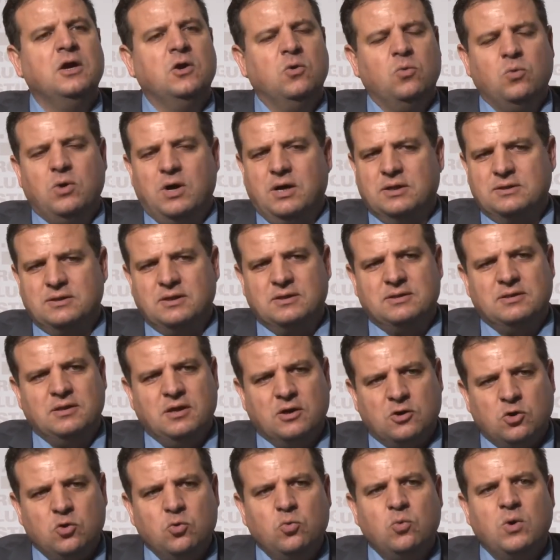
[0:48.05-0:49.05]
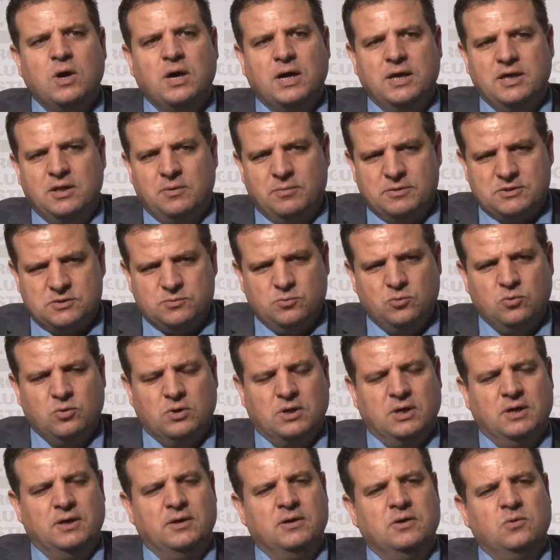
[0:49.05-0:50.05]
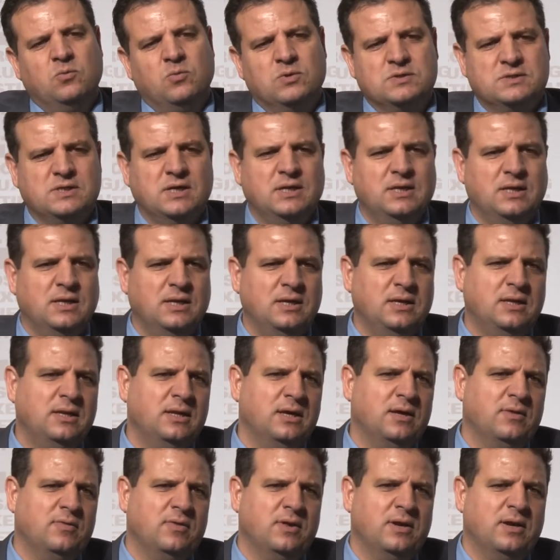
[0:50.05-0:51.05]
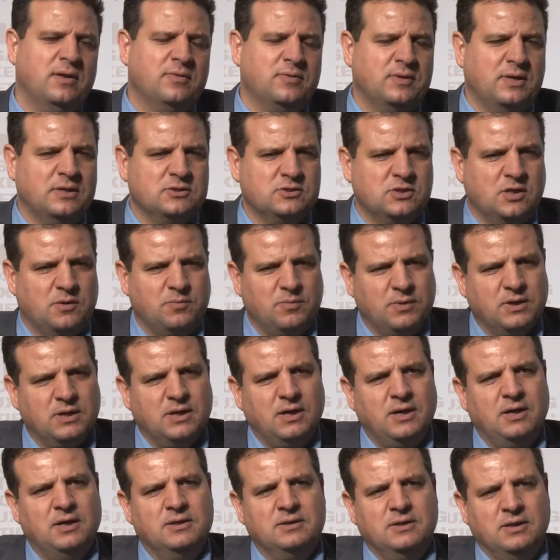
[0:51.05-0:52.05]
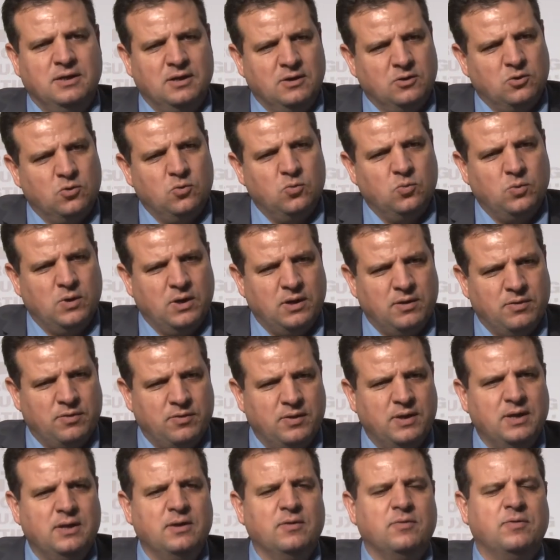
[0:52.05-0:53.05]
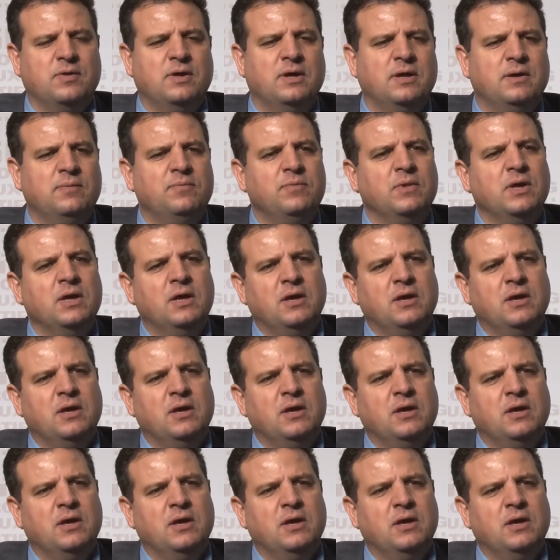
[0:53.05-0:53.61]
وأعطتنا قوة غير مسبوقة وصلنا إلى 13 مقعد إلى القوة الثالثة 88%